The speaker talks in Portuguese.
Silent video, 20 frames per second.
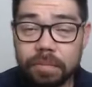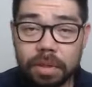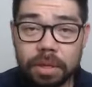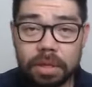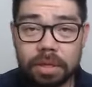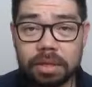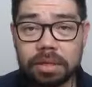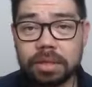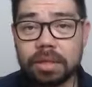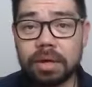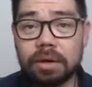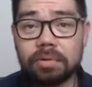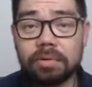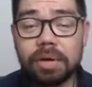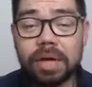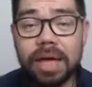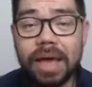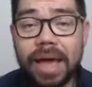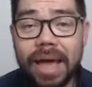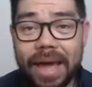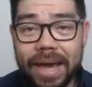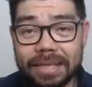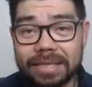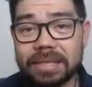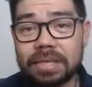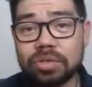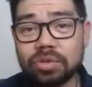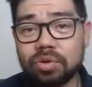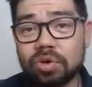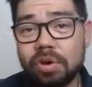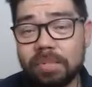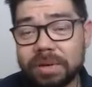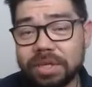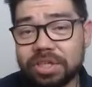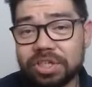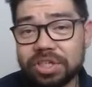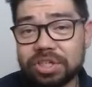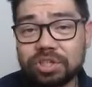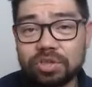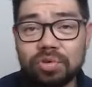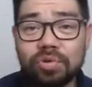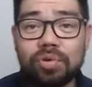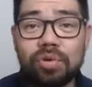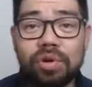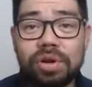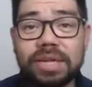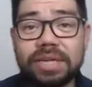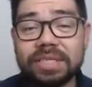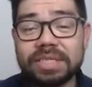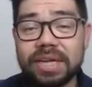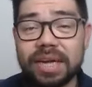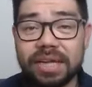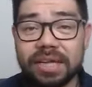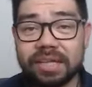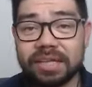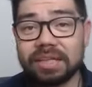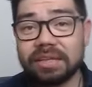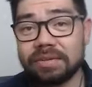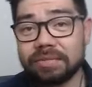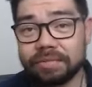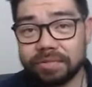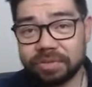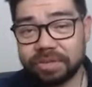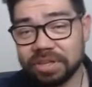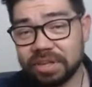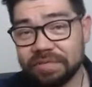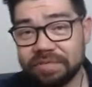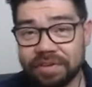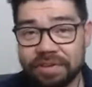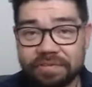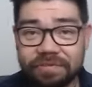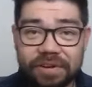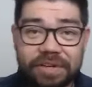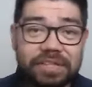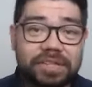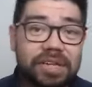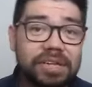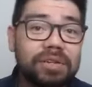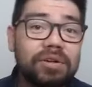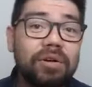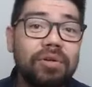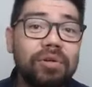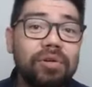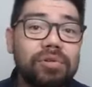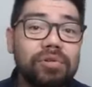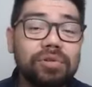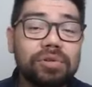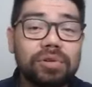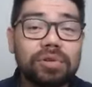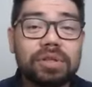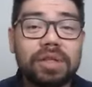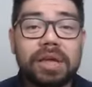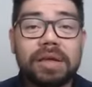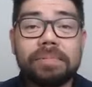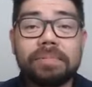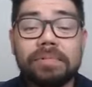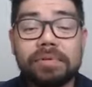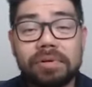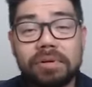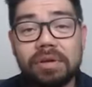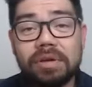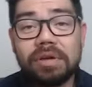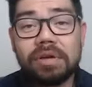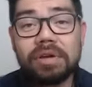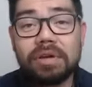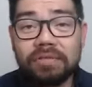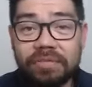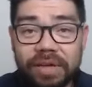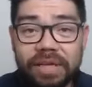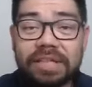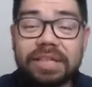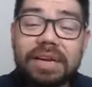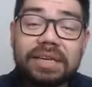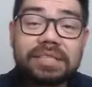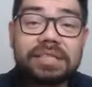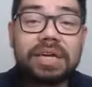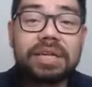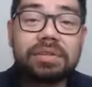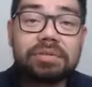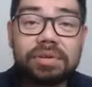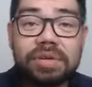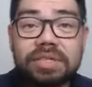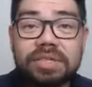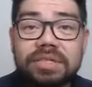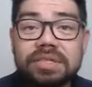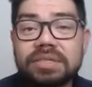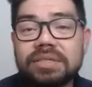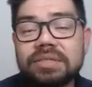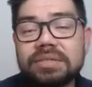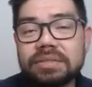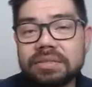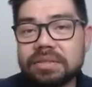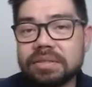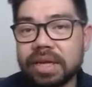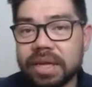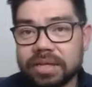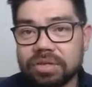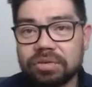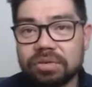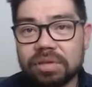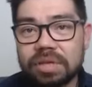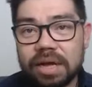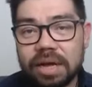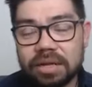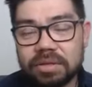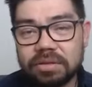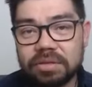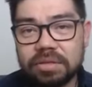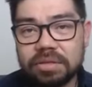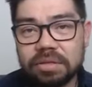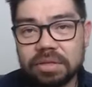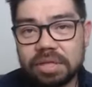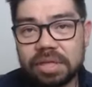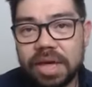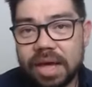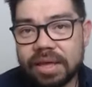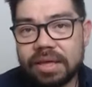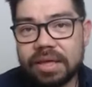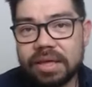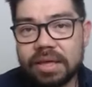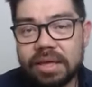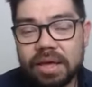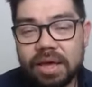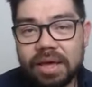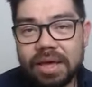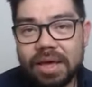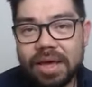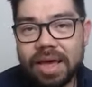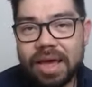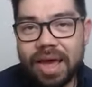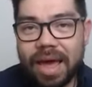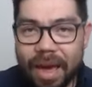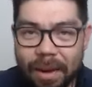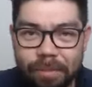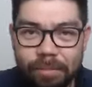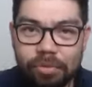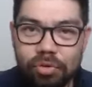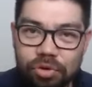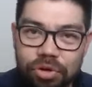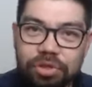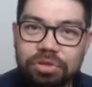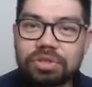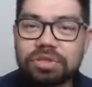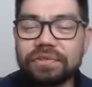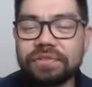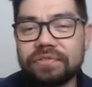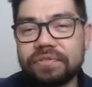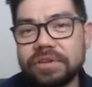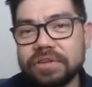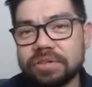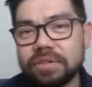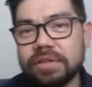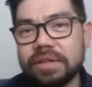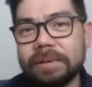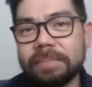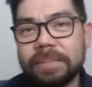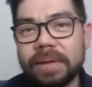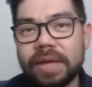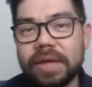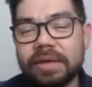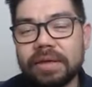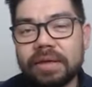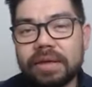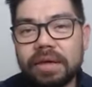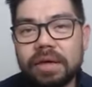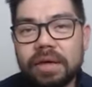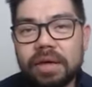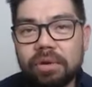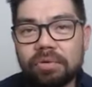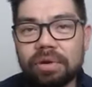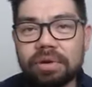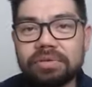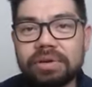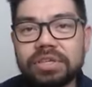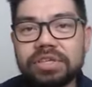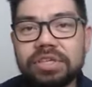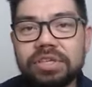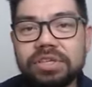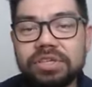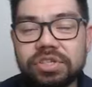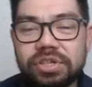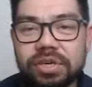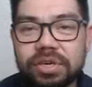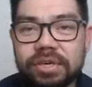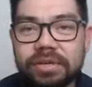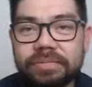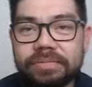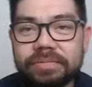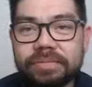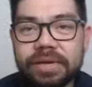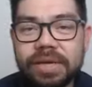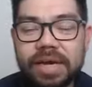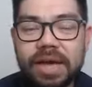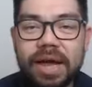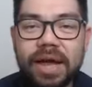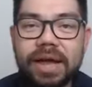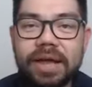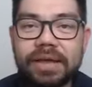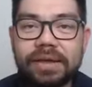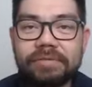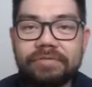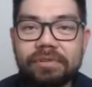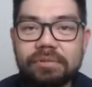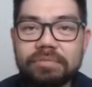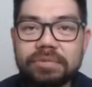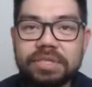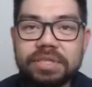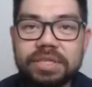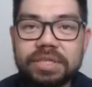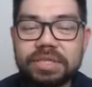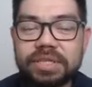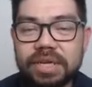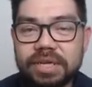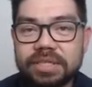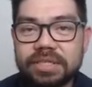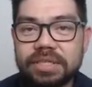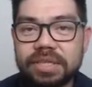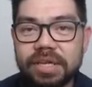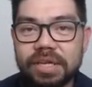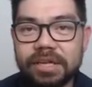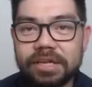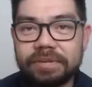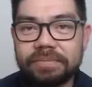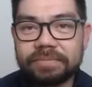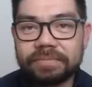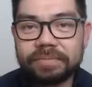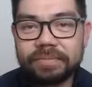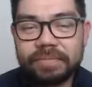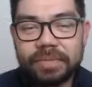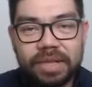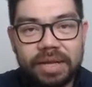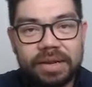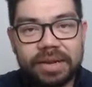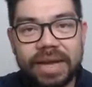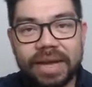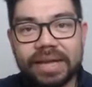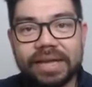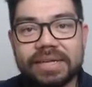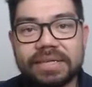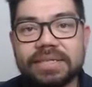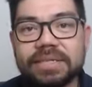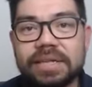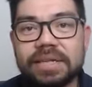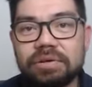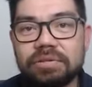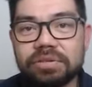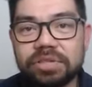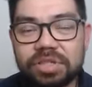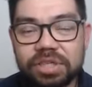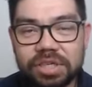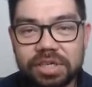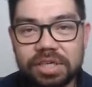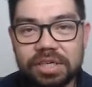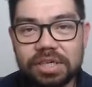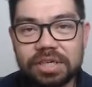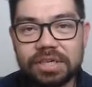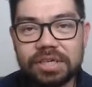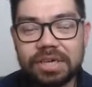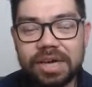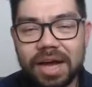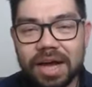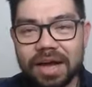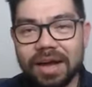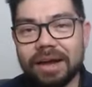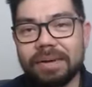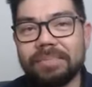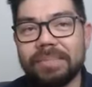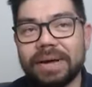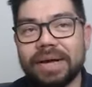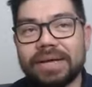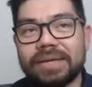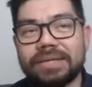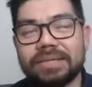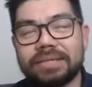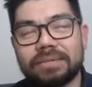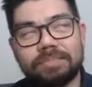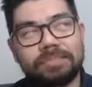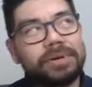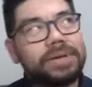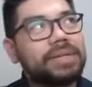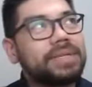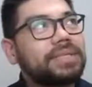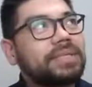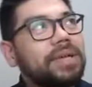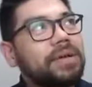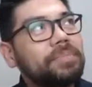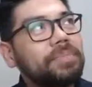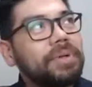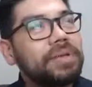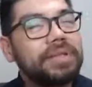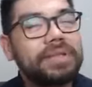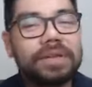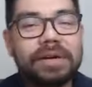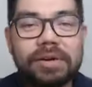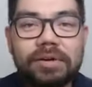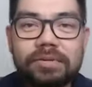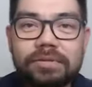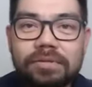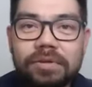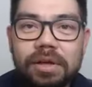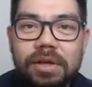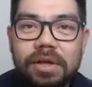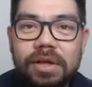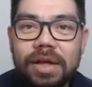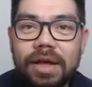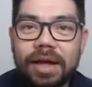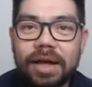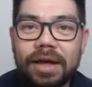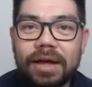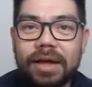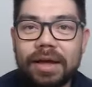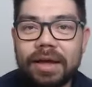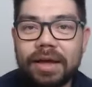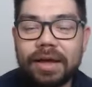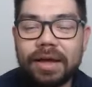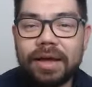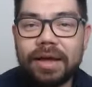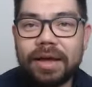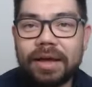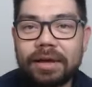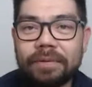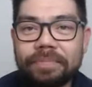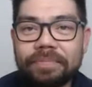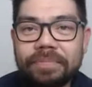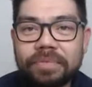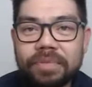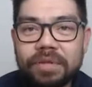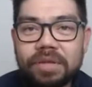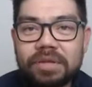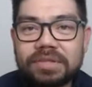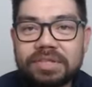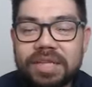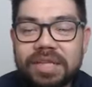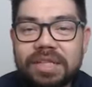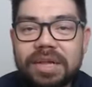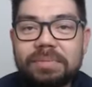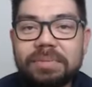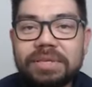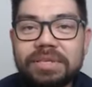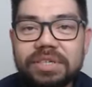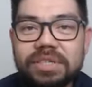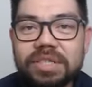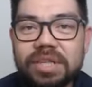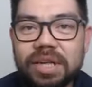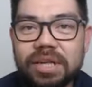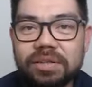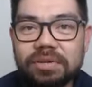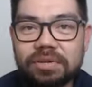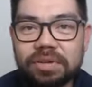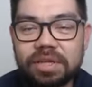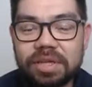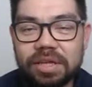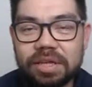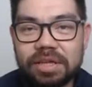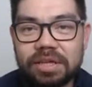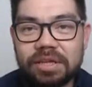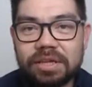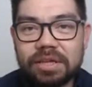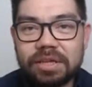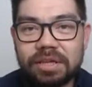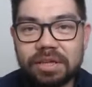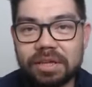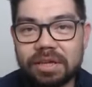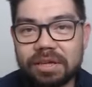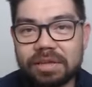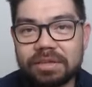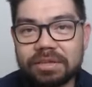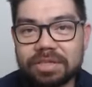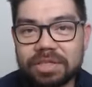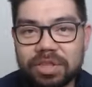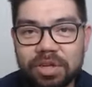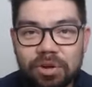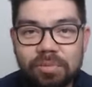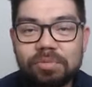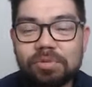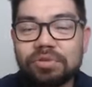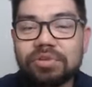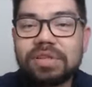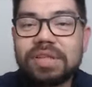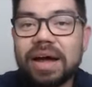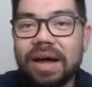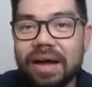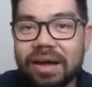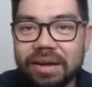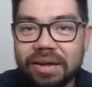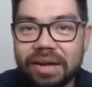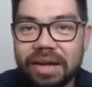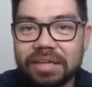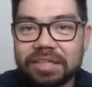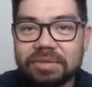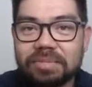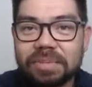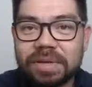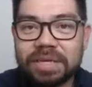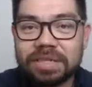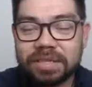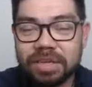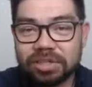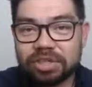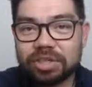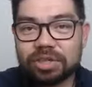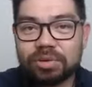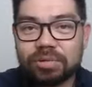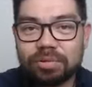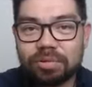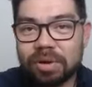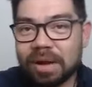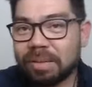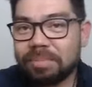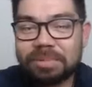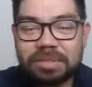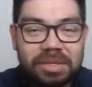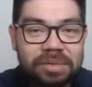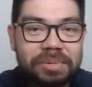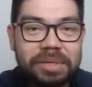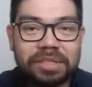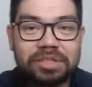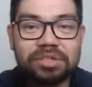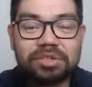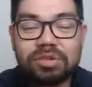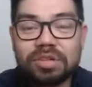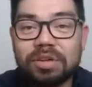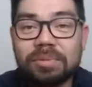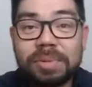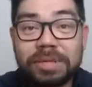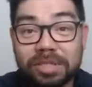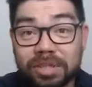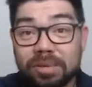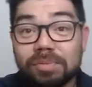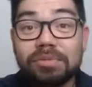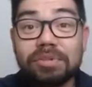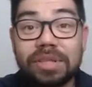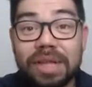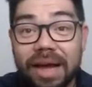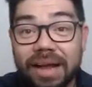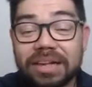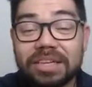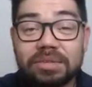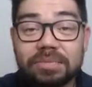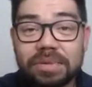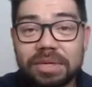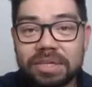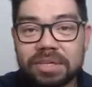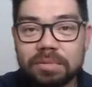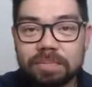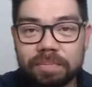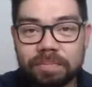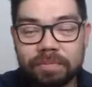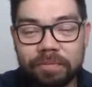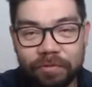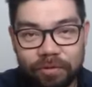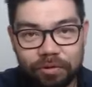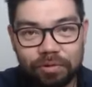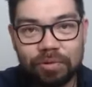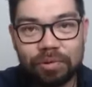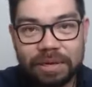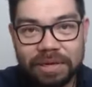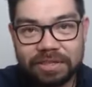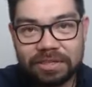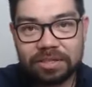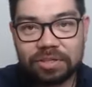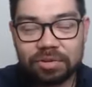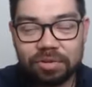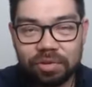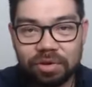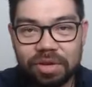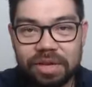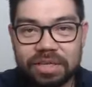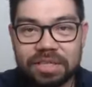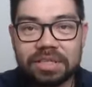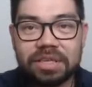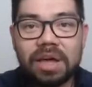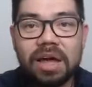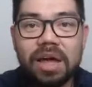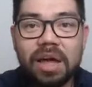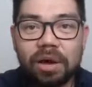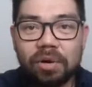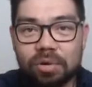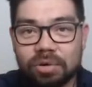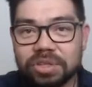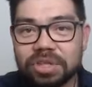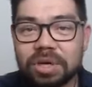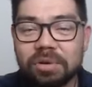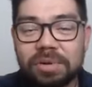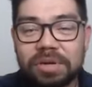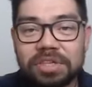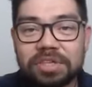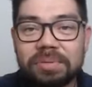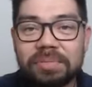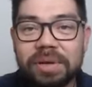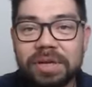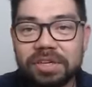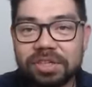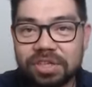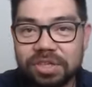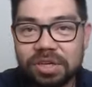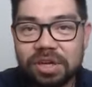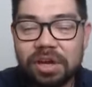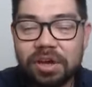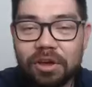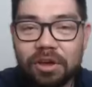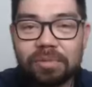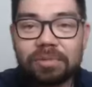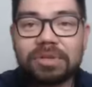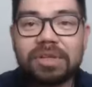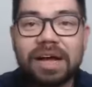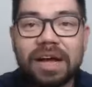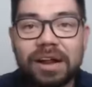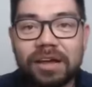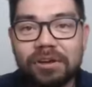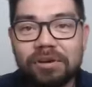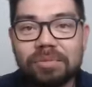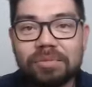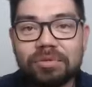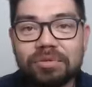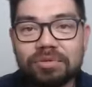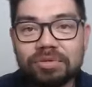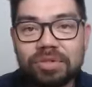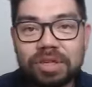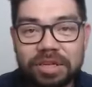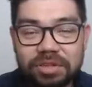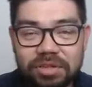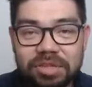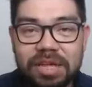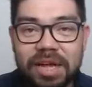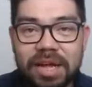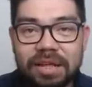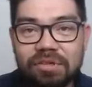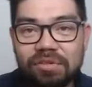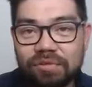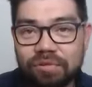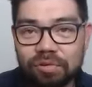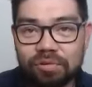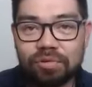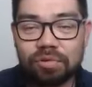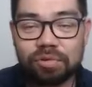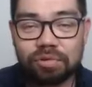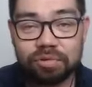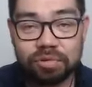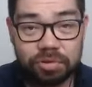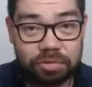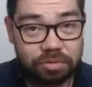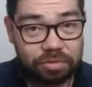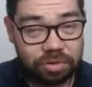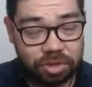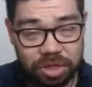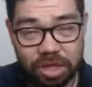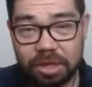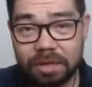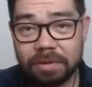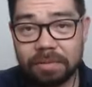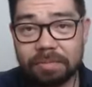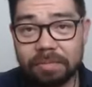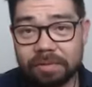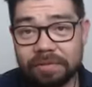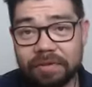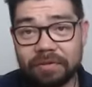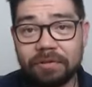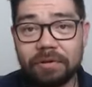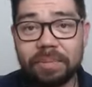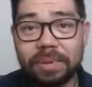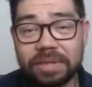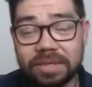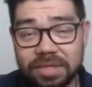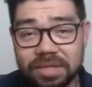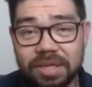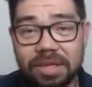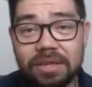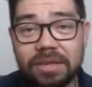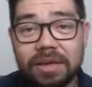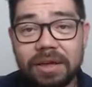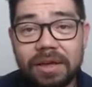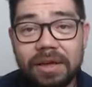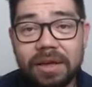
Então, essa soma de escolhas aí que você vem fazendo ao longo do tempo vem trazendo esses resultados. E aí, é muito difícil também quando a gente cai, vamos dizer assim, na questão de, ah, mas, por exemplo, então, é, você está me dizendo que se eu mudar as minhas atitudes, ah, as minhas atitudes não, mas se eu mudar as minhas futuras escolhas, consequentemente eu mudarei os resultados futuros? Sim, provavelmente sim,